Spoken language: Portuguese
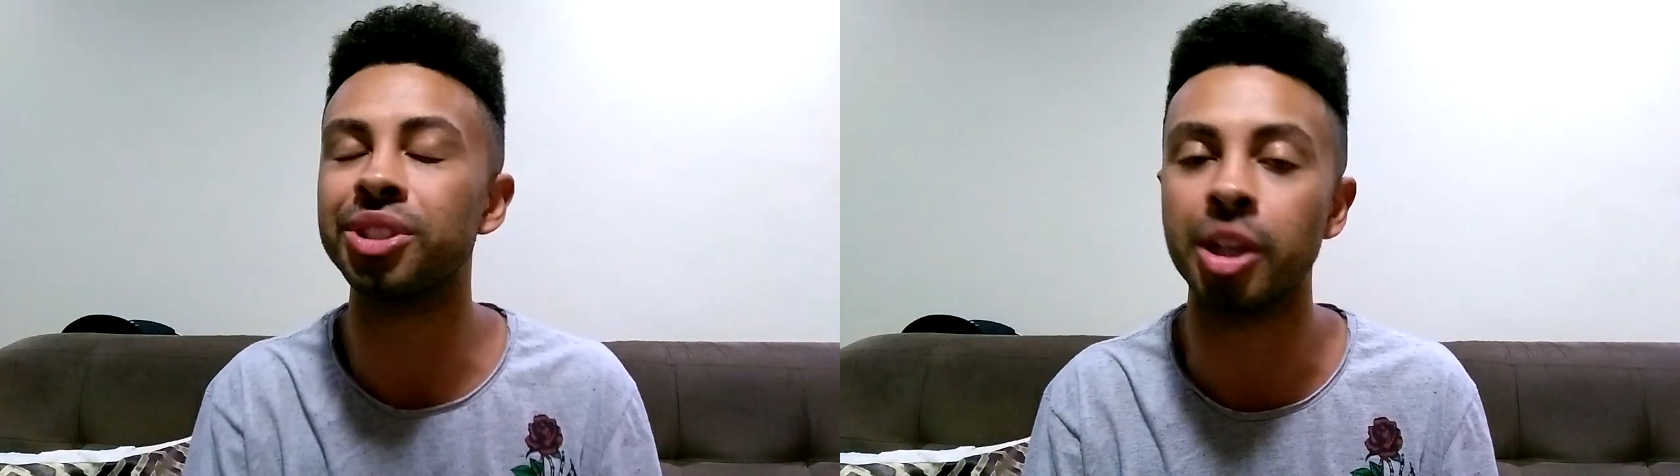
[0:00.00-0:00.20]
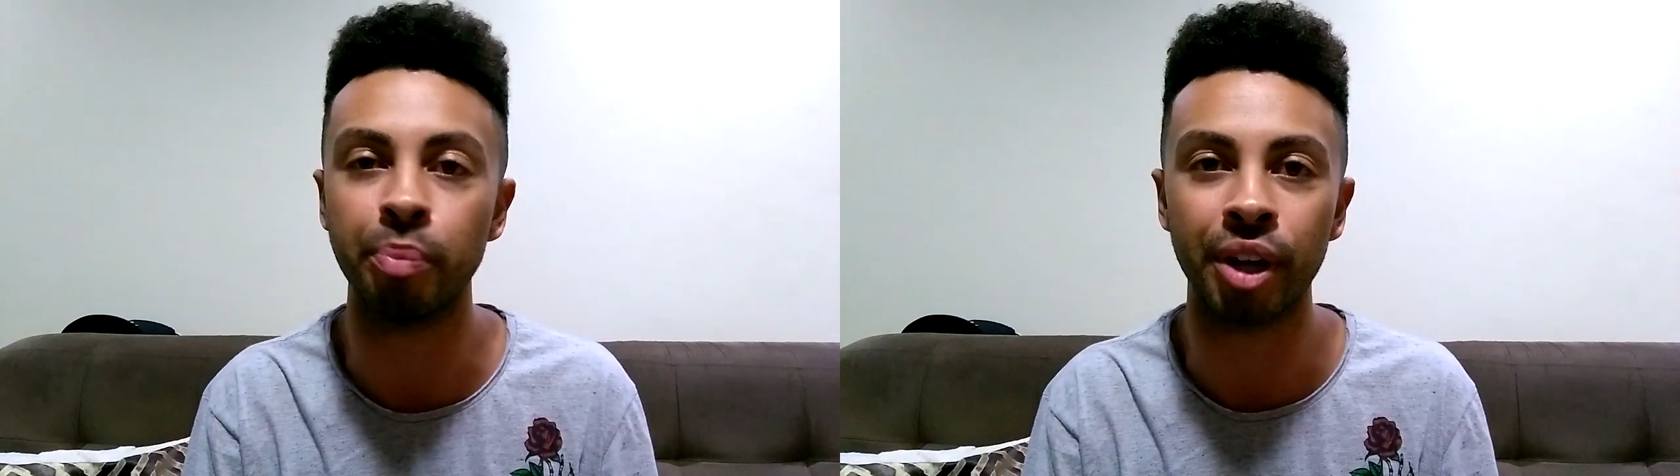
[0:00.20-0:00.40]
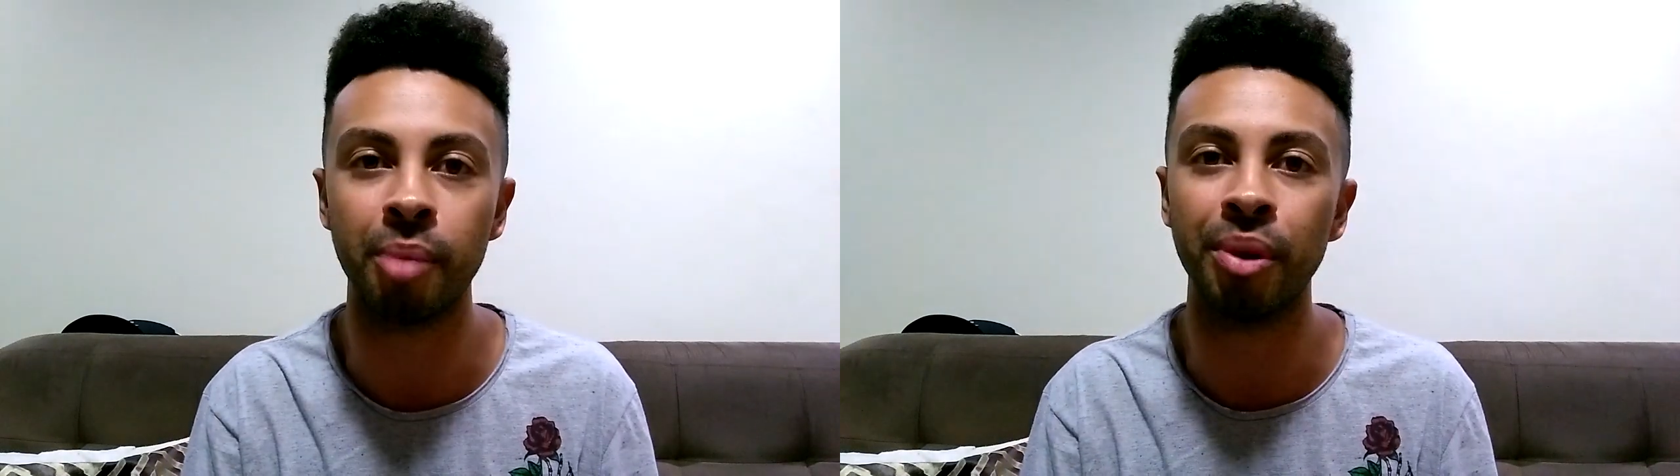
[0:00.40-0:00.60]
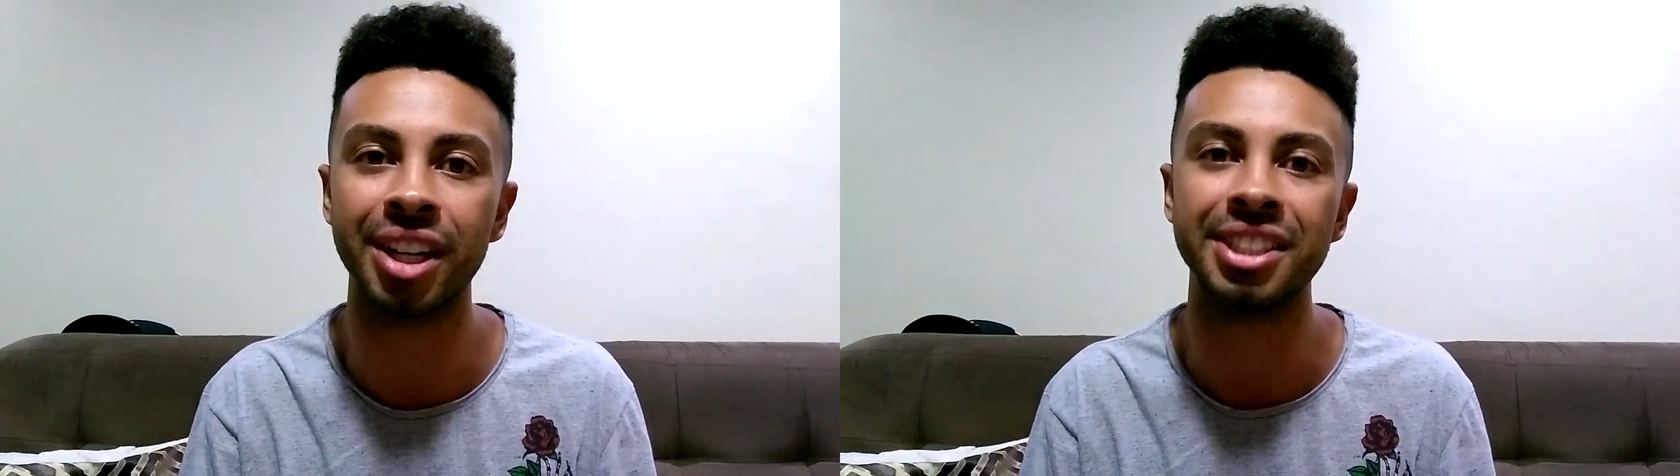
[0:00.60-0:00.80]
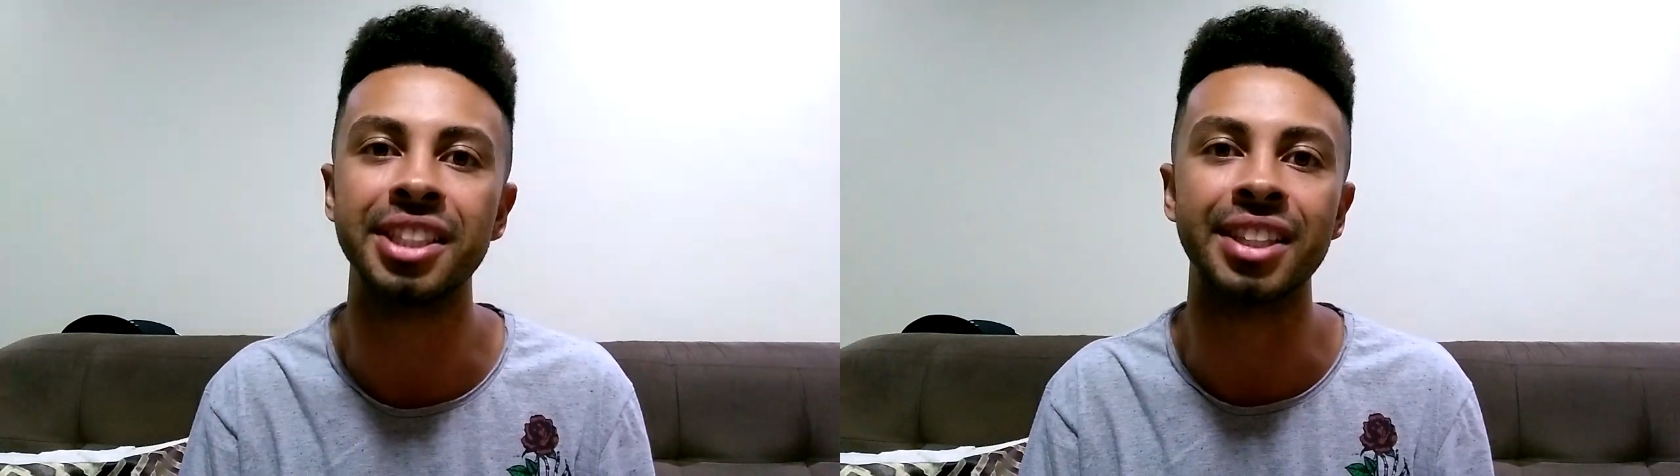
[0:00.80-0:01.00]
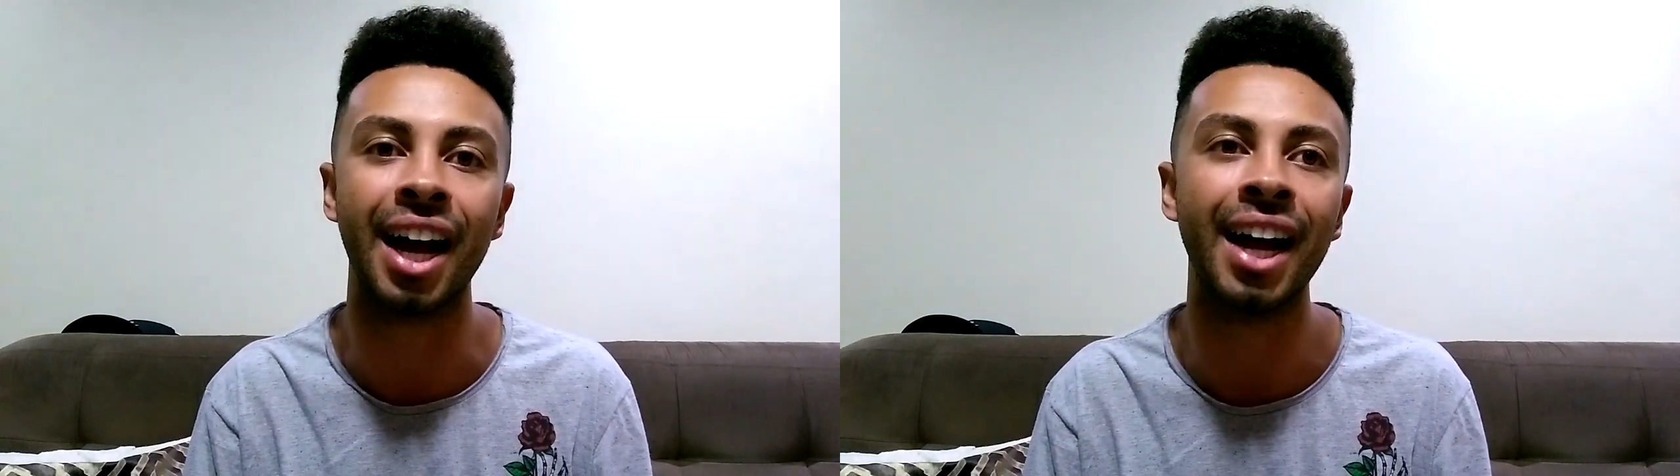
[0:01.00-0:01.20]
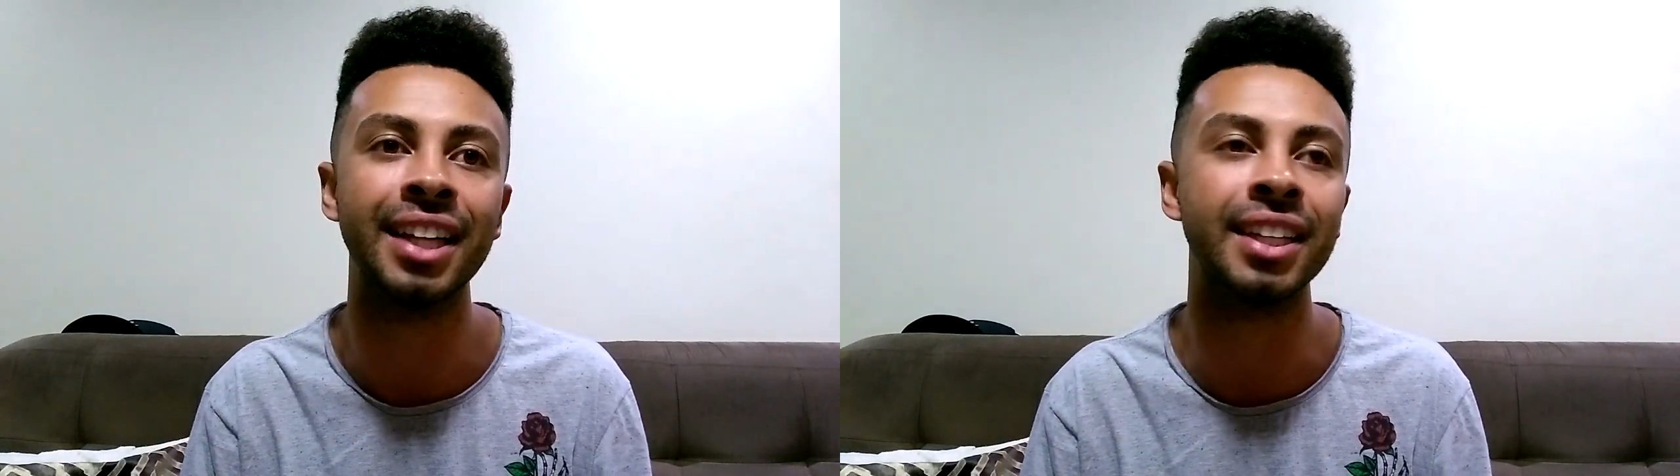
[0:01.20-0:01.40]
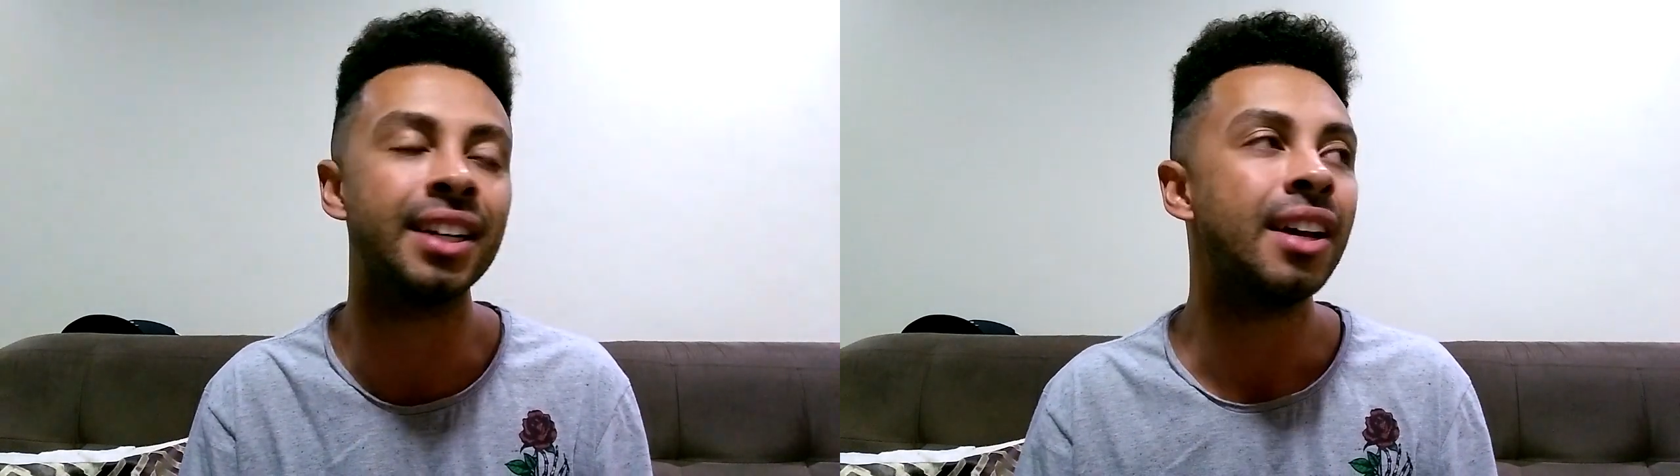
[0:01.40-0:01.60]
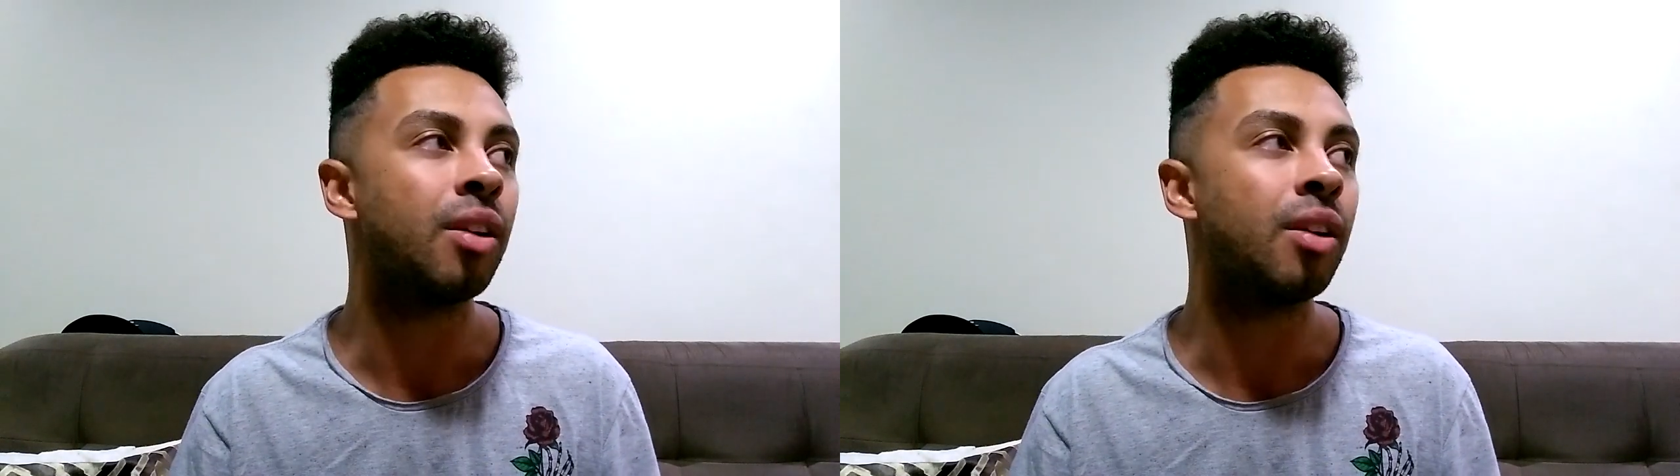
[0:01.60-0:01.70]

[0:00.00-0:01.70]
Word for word: que Por Amor é citada,